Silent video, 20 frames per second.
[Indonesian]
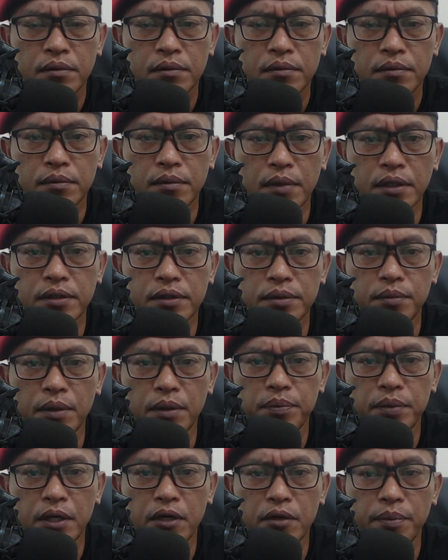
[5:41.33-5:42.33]
masih
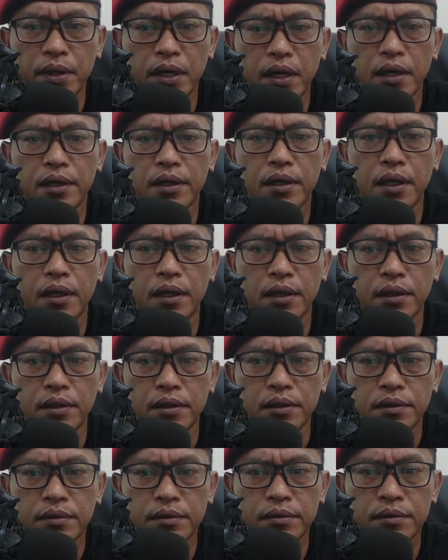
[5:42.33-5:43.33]
berpihak kepada NKRI